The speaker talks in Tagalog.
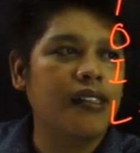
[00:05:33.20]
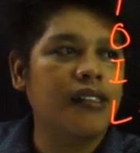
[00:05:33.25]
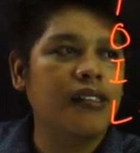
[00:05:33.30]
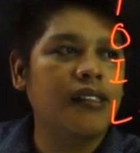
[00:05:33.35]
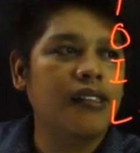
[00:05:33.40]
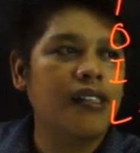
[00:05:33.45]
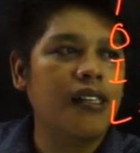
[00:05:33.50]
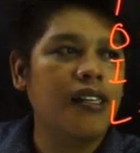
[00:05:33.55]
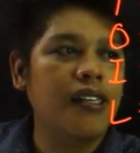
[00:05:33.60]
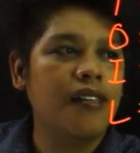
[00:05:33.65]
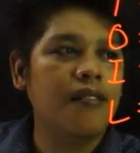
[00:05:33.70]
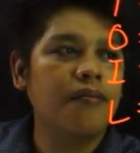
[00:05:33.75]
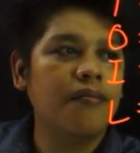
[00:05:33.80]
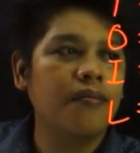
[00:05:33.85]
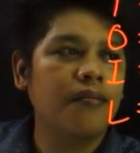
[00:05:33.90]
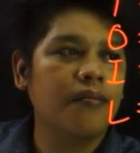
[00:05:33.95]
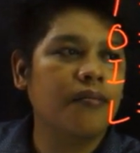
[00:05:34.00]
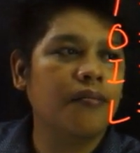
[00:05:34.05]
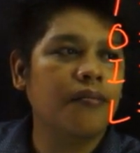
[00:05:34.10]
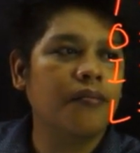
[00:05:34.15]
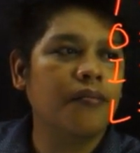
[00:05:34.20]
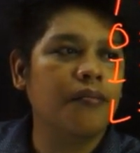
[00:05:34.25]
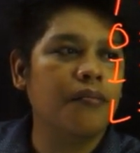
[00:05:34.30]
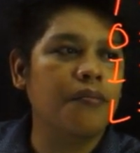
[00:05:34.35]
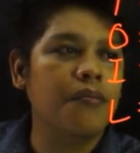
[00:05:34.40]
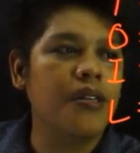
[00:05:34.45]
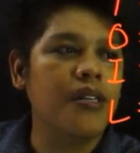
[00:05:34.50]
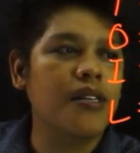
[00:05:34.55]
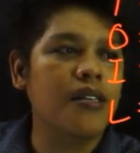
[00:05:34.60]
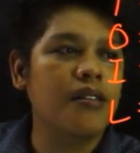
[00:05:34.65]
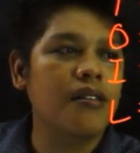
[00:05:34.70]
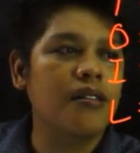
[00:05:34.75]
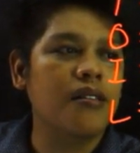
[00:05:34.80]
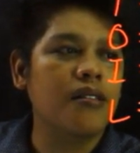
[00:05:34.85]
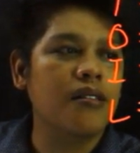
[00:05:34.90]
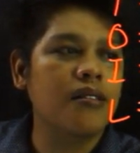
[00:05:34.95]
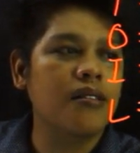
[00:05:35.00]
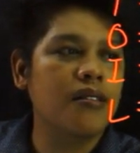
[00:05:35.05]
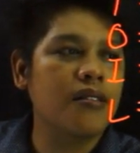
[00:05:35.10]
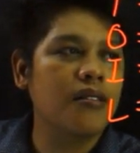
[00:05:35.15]
is 16,
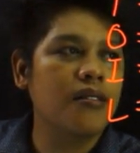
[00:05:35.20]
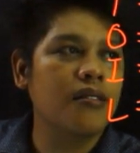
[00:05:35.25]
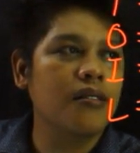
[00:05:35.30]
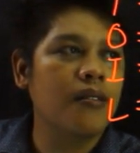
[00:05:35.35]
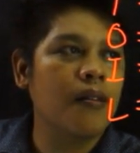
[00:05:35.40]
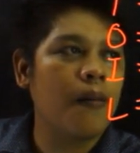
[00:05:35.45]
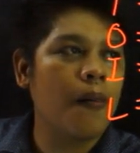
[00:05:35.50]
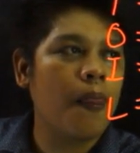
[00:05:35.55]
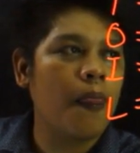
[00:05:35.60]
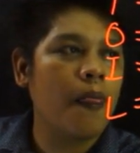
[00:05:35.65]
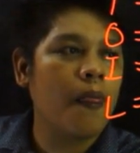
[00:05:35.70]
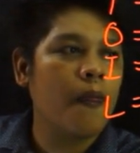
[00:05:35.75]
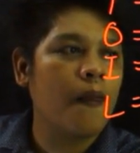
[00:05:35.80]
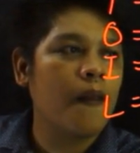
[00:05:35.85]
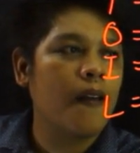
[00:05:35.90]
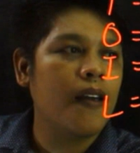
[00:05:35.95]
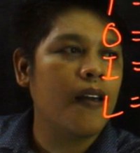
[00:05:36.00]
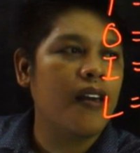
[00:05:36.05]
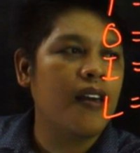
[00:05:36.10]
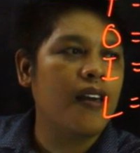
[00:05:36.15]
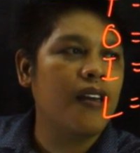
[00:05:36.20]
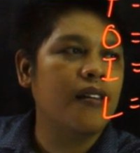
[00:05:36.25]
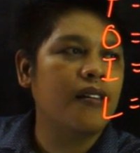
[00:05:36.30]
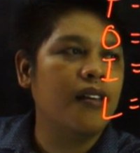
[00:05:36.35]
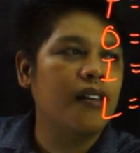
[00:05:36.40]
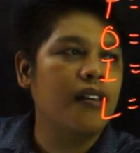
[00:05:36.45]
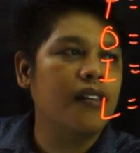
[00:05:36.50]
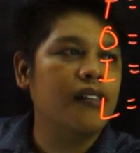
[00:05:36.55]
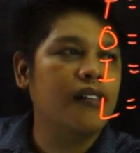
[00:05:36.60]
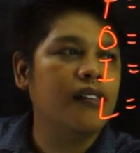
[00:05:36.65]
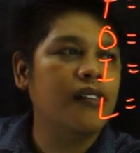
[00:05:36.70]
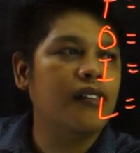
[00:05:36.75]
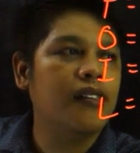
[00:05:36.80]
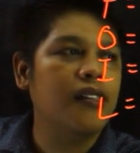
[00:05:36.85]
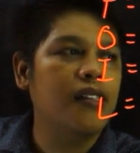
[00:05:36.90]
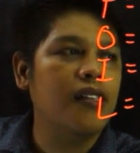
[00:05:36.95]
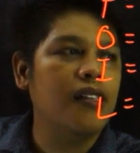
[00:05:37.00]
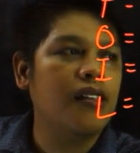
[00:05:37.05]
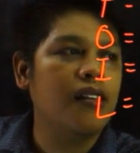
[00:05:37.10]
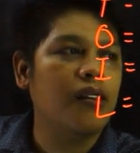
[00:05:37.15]
B is 8, and
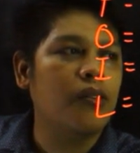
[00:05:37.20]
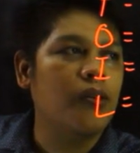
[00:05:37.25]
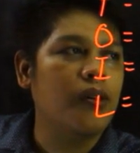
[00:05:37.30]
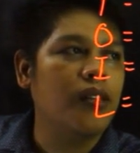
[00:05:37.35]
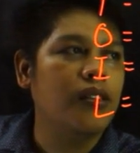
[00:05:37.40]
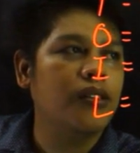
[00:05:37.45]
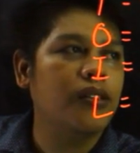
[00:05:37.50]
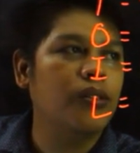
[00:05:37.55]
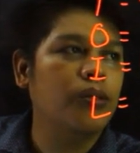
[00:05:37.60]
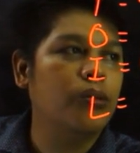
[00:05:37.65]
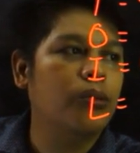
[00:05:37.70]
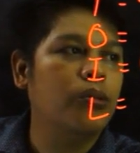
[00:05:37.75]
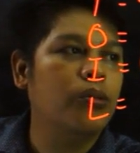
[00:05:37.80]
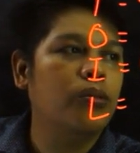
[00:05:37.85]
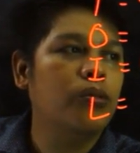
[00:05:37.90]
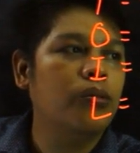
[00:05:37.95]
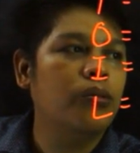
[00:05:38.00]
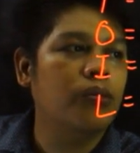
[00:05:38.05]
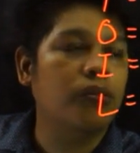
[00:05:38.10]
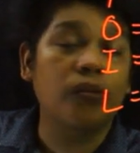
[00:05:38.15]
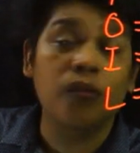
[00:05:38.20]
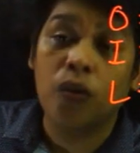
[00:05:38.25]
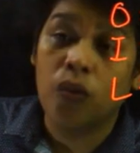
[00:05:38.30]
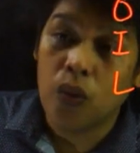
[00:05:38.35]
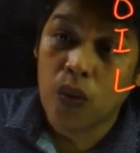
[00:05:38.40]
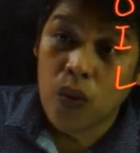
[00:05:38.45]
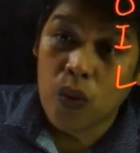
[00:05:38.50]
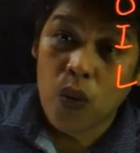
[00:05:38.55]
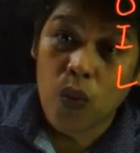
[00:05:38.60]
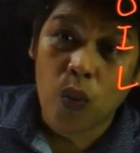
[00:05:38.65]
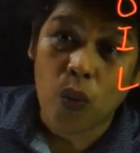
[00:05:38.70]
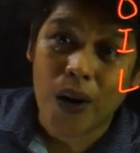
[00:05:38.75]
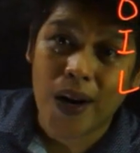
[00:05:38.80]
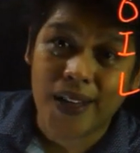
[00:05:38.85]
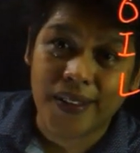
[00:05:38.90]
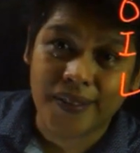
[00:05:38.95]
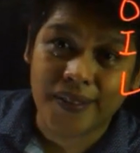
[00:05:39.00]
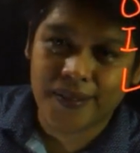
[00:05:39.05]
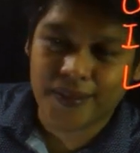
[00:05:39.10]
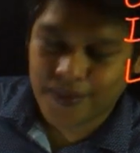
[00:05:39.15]
C equals to
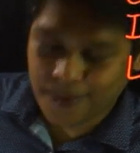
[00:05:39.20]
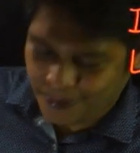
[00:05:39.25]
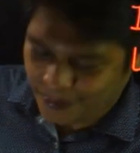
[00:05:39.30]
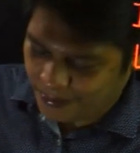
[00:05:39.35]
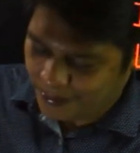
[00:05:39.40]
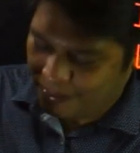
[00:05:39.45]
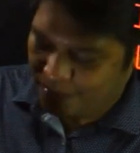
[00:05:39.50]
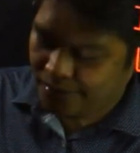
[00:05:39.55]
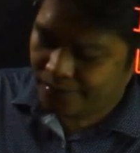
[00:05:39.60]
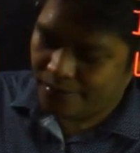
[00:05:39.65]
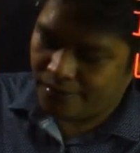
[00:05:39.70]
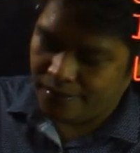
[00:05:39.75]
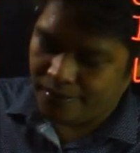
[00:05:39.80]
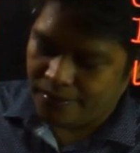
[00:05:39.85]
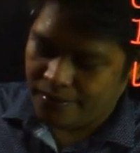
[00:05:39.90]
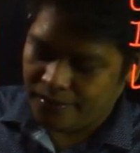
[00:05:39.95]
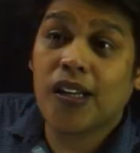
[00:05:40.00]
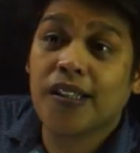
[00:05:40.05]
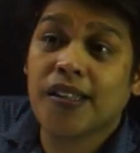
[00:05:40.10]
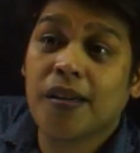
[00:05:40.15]
1. So,